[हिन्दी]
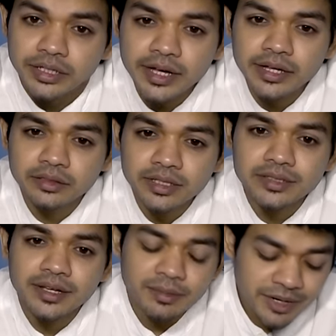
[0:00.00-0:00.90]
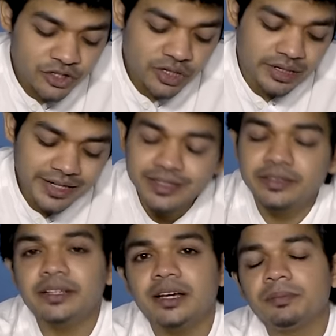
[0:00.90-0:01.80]
ये इतने सारे मेजर
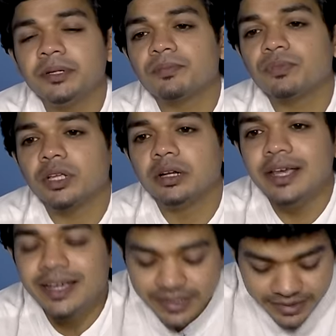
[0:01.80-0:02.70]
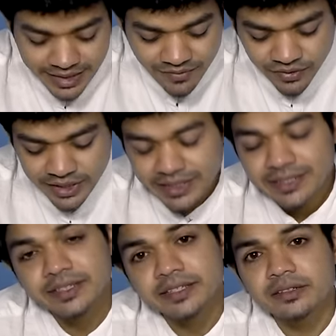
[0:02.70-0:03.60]
लीक्स थे यहाँ पे लेकिन सेफ्टी
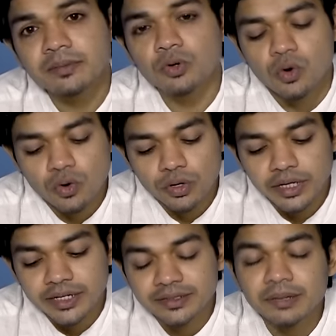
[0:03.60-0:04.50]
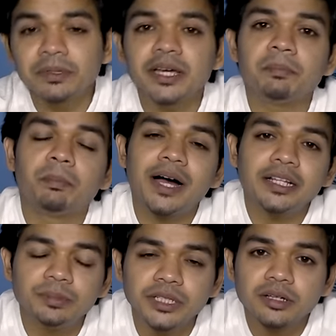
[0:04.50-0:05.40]
सिस्टम को इन सब के
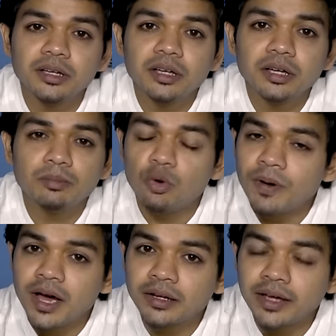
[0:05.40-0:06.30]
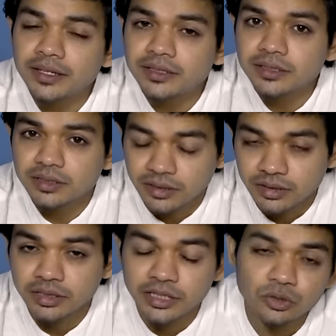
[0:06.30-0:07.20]
बाद भी भोपाल गैस
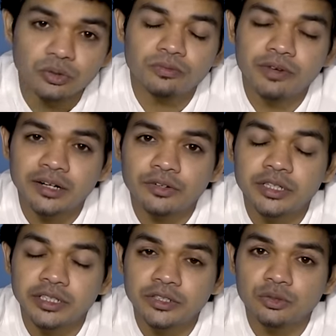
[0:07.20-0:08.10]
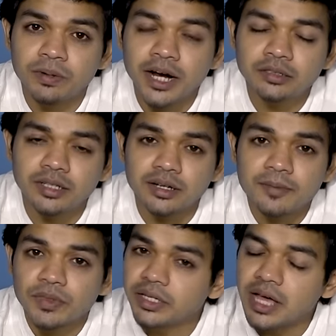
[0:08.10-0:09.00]
ये जो फैक्ट्री थी ये जो प्लांट था
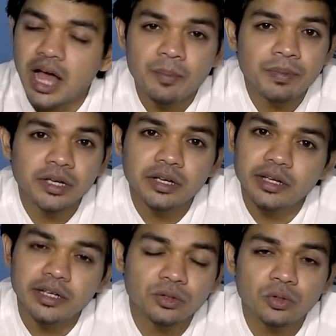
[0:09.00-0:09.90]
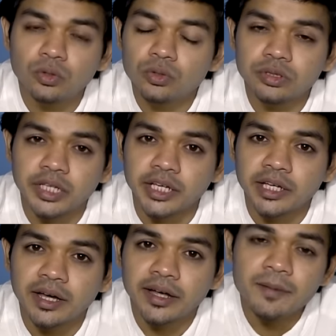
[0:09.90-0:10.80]
यहाँ पे इनको दुरुस्त नहीं
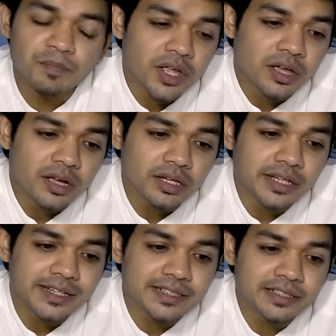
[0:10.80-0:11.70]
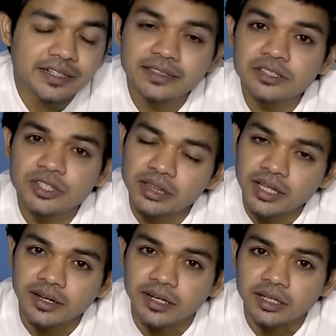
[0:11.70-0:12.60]
किया गया ये इसी तरह से
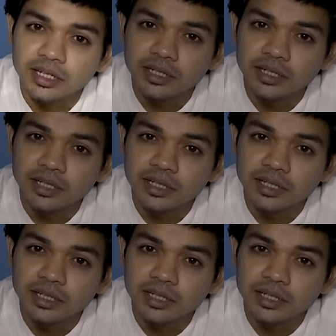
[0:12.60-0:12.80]
चलता रहा